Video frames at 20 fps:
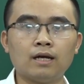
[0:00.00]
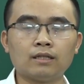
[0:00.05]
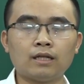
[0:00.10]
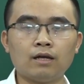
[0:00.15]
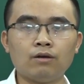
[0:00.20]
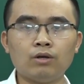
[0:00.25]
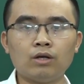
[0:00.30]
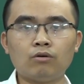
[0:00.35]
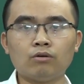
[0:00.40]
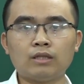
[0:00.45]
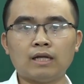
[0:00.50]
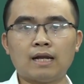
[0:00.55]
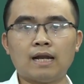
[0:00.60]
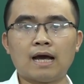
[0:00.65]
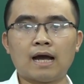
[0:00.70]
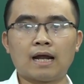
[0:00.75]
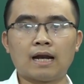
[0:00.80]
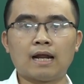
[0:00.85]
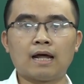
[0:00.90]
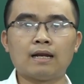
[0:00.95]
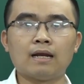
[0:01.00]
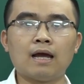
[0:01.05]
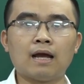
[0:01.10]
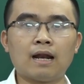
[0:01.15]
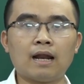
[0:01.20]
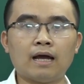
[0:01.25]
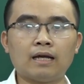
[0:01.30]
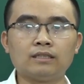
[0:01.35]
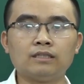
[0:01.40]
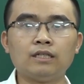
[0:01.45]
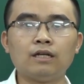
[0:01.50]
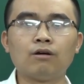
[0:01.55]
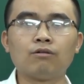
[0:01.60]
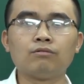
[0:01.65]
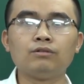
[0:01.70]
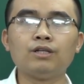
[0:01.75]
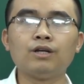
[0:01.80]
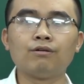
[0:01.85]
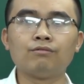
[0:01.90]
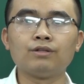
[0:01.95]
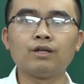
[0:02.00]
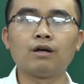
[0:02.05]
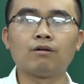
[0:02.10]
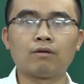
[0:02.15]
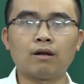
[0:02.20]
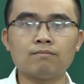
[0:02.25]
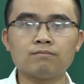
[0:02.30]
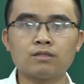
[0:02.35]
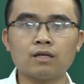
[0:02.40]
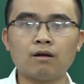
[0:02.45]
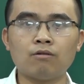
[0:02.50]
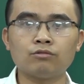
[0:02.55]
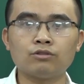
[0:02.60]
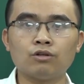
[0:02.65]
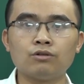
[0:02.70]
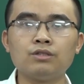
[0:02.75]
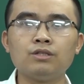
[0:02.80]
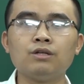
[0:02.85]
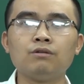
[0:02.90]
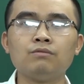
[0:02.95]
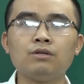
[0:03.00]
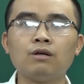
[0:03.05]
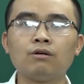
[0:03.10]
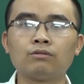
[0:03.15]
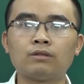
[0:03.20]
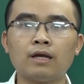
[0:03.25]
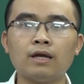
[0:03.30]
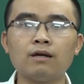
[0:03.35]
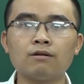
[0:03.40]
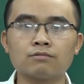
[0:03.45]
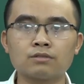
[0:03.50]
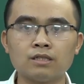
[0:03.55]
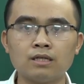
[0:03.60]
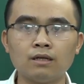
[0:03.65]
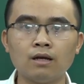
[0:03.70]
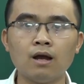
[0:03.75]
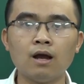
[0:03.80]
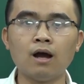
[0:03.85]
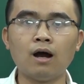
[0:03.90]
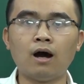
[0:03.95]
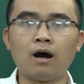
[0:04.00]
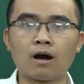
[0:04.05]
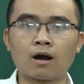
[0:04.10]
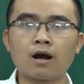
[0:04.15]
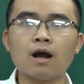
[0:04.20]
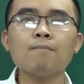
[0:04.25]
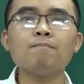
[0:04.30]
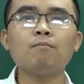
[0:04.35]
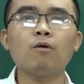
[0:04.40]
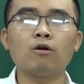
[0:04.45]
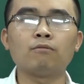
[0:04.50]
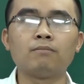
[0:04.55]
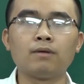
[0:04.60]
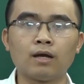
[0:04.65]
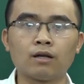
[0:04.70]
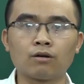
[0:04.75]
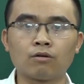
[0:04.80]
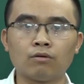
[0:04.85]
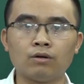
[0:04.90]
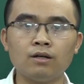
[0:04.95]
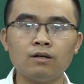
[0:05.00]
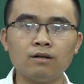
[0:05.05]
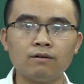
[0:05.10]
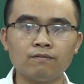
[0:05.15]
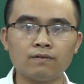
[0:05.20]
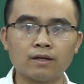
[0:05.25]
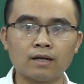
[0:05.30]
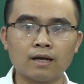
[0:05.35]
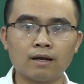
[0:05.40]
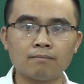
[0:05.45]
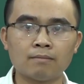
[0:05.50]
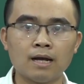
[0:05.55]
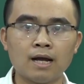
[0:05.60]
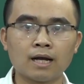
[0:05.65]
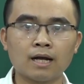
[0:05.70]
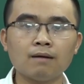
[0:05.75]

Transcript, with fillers: thầy Huy có thể để lại nhiều nhiều nhiều năm sau cho nhiều nhiều thế hệ học sinh ở khắp mọi miền của đất nước Việt Nam.